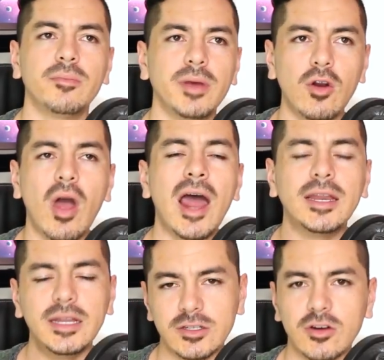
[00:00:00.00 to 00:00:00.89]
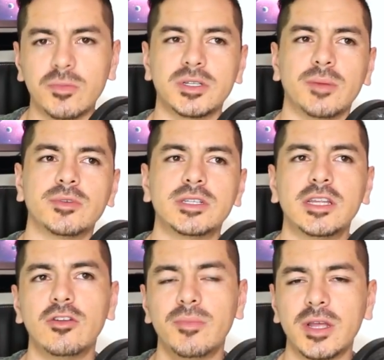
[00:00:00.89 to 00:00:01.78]
Pero al inicio, como estamos
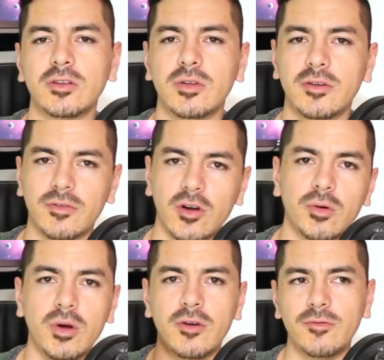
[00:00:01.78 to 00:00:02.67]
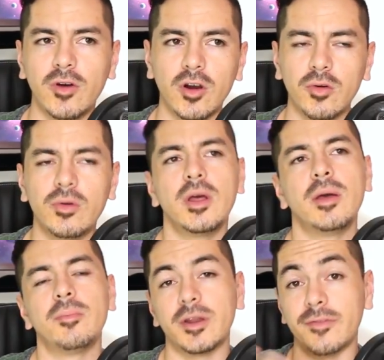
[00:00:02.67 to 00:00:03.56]
haciendo el método de follow and follow,
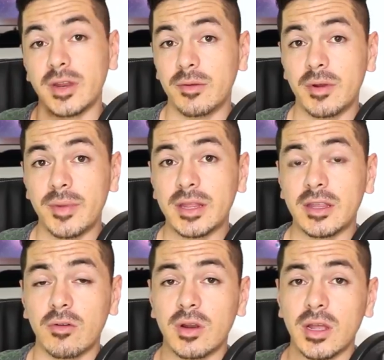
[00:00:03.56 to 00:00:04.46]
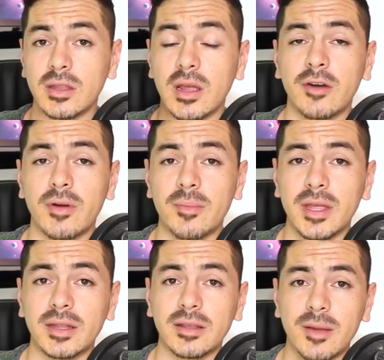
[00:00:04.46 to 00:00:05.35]
preferiblemente con la
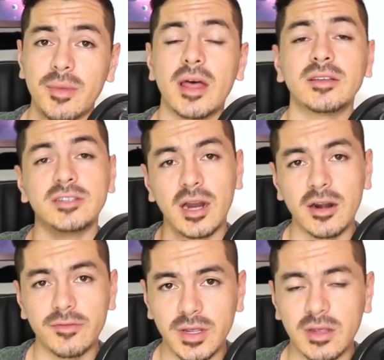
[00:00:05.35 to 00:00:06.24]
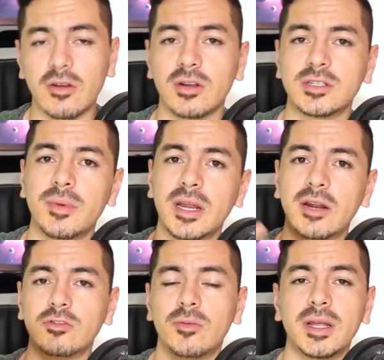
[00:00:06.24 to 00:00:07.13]
herramienta llamada Jarvi, que lo hace de
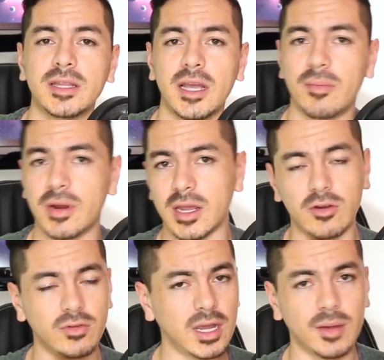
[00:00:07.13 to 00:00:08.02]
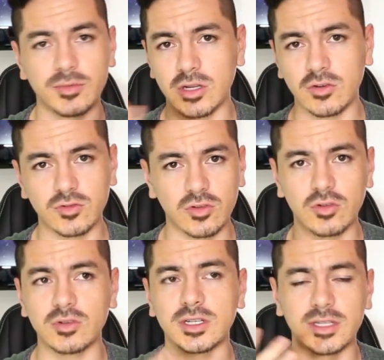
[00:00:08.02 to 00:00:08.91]
manera automática para que no tengamos que
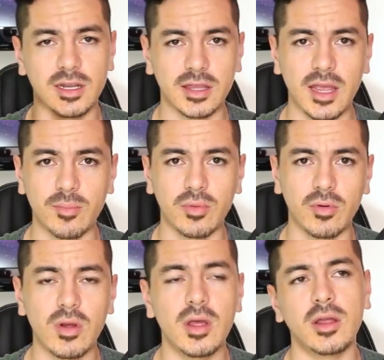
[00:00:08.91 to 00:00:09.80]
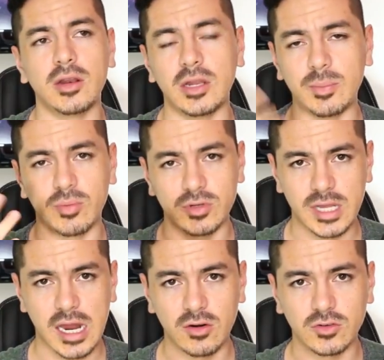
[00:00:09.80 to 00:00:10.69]
nosotros gastar tiempo, ni
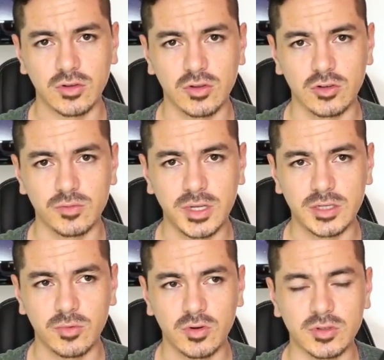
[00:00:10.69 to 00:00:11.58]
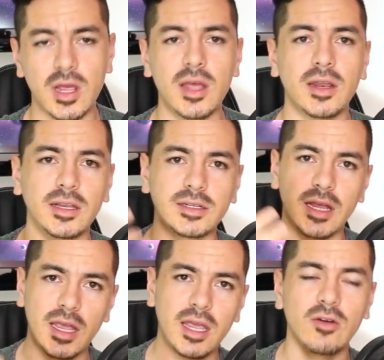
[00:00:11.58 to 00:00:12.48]
postear nosotros mismos, ni
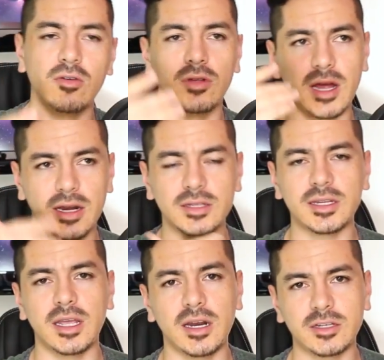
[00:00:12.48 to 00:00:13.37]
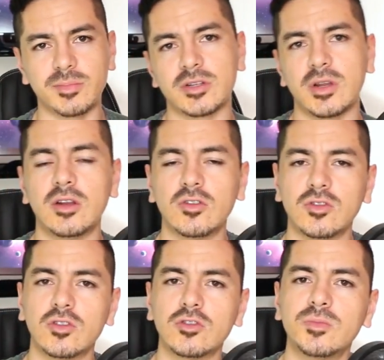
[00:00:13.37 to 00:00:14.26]
seguir o dejar de seguir a las personas
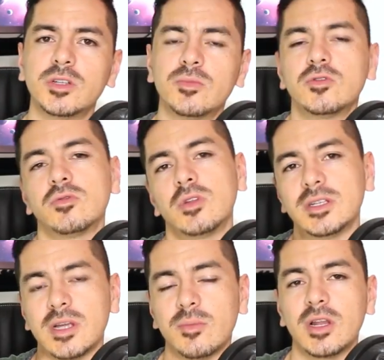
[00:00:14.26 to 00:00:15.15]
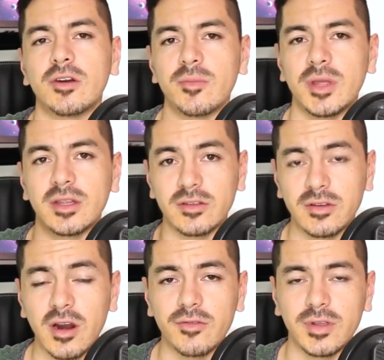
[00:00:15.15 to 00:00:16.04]
nosotros mismos, utilizamos la herramienta
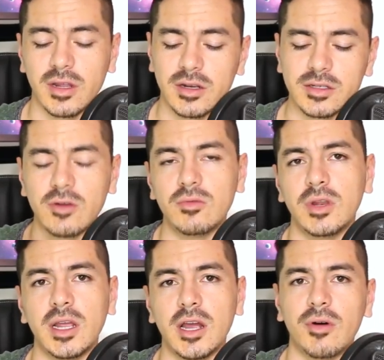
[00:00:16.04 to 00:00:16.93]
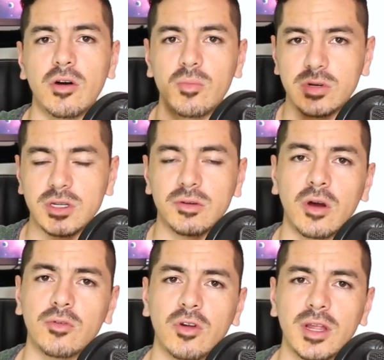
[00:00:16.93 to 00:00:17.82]
Jarvi, que les dejo un link abajo por si
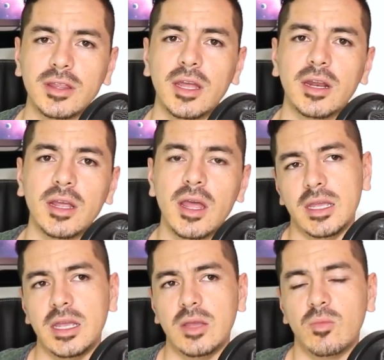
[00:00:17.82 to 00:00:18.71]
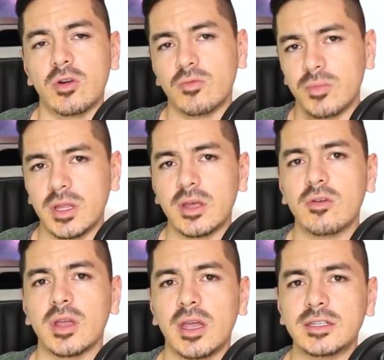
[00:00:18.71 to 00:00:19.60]
aún no la tienen. Y bueno, un
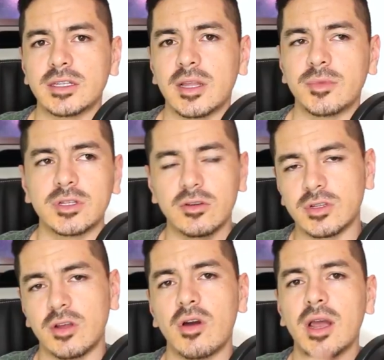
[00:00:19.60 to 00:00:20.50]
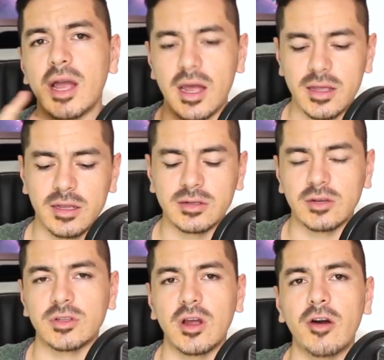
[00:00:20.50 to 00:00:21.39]
video que hice también se los dejo acá y se
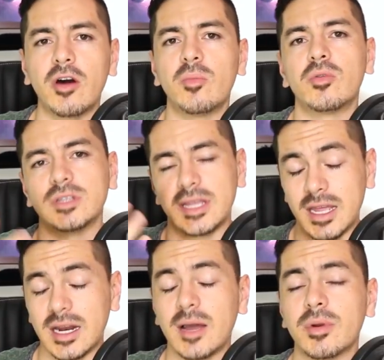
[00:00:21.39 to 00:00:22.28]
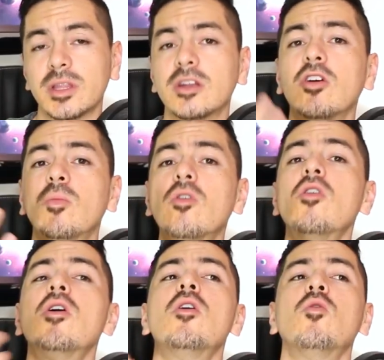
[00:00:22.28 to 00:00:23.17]
los dejo abajo por si quieren aprender cómo
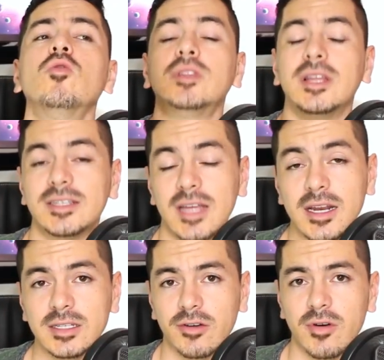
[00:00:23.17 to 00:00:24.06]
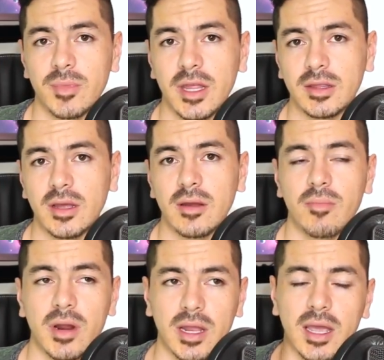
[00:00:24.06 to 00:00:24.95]
utilizar esta herramienta
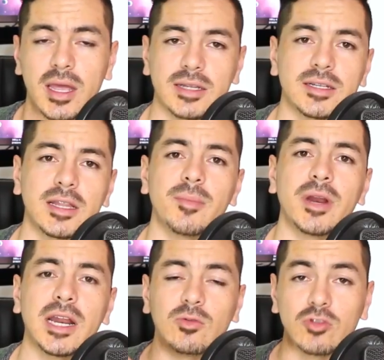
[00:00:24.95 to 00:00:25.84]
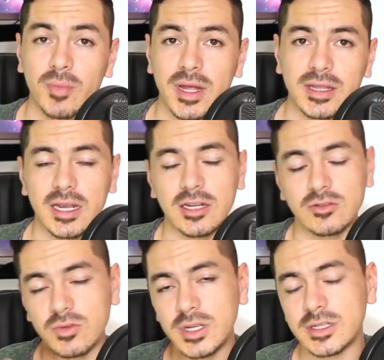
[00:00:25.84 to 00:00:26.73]
para que crezcan de manera automática
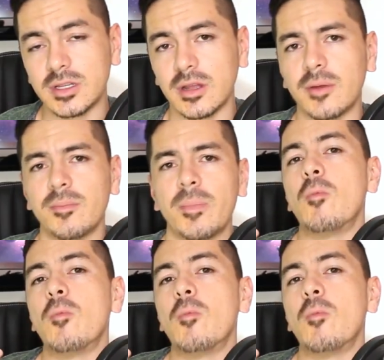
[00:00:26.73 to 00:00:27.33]
su Instagram.